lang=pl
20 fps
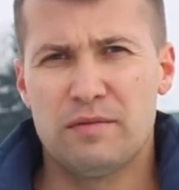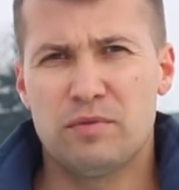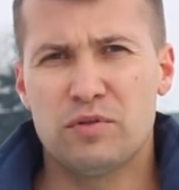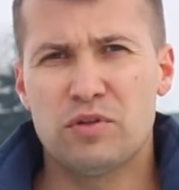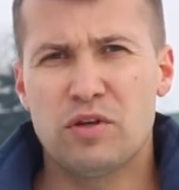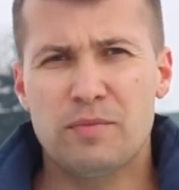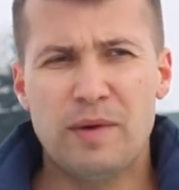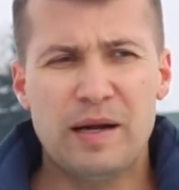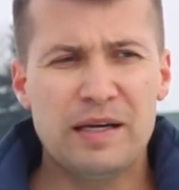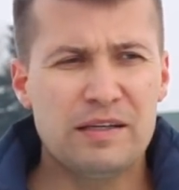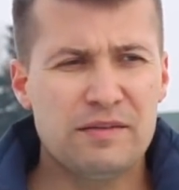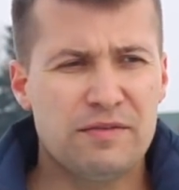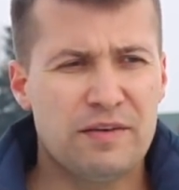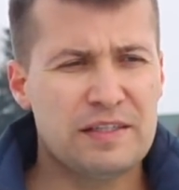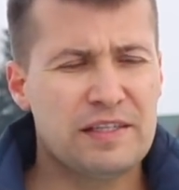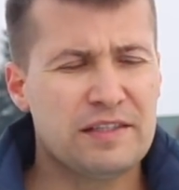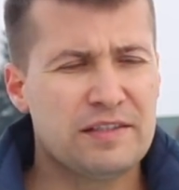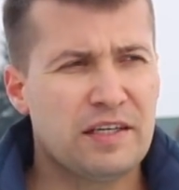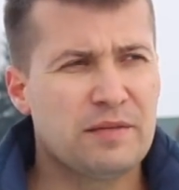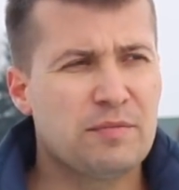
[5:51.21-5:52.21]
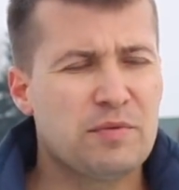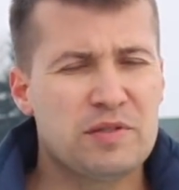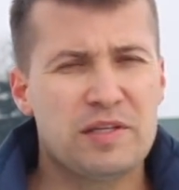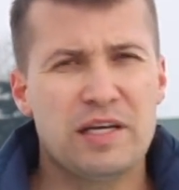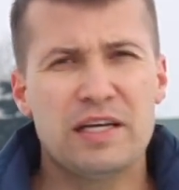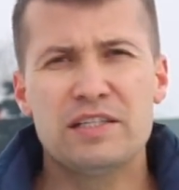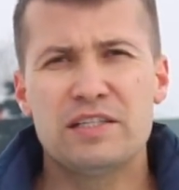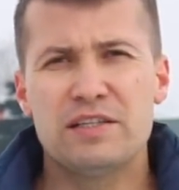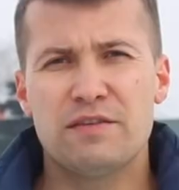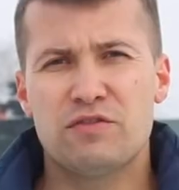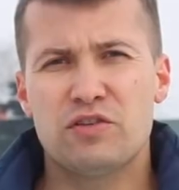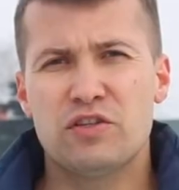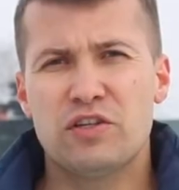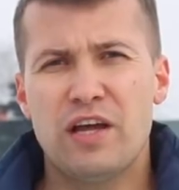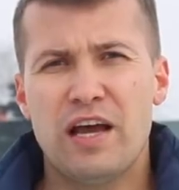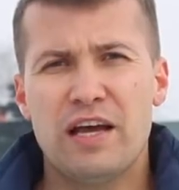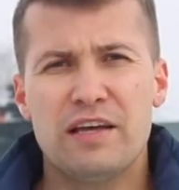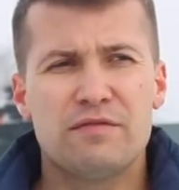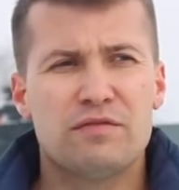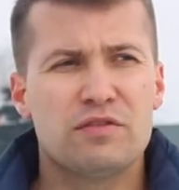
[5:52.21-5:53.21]
Bo normalny facet, jak poznaje
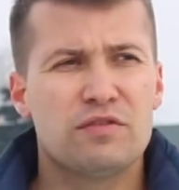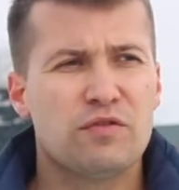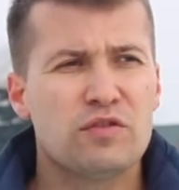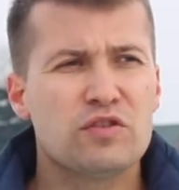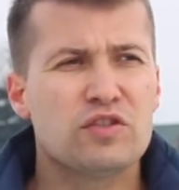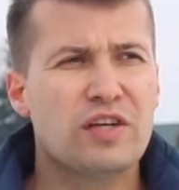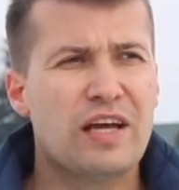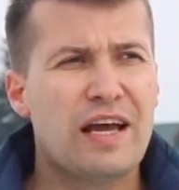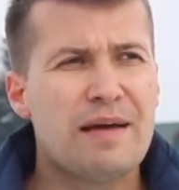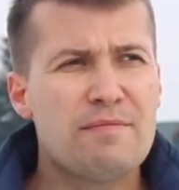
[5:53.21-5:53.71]
dziewczynę i wytworzy